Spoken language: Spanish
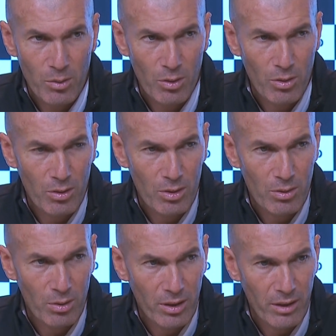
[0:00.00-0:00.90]
luego
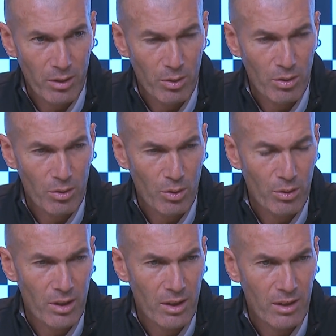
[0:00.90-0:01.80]
lo, que dijo el
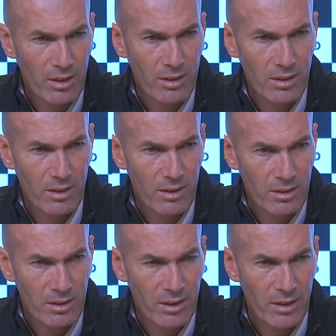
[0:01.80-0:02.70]
otro
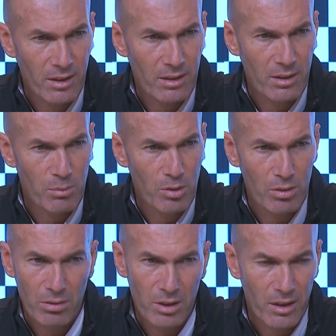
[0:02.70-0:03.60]
día eh,
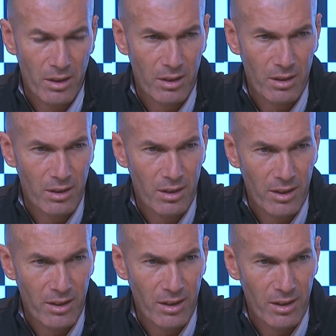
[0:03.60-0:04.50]
Thibaut, eh,
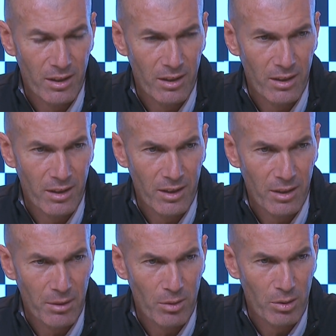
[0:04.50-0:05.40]
hay, que, hay
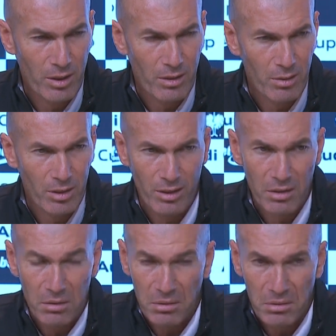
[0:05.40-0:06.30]
que ver lo que, lo que
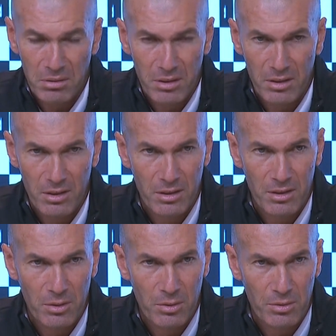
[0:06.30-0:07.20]
dijo.
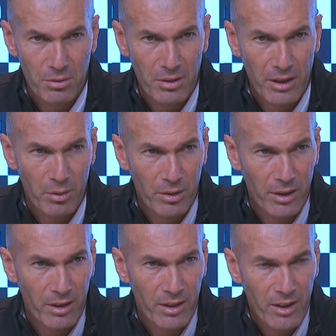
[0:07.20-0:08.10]
Eh, no, no, creo
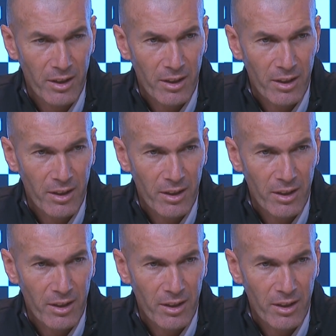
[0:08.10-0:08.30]
que,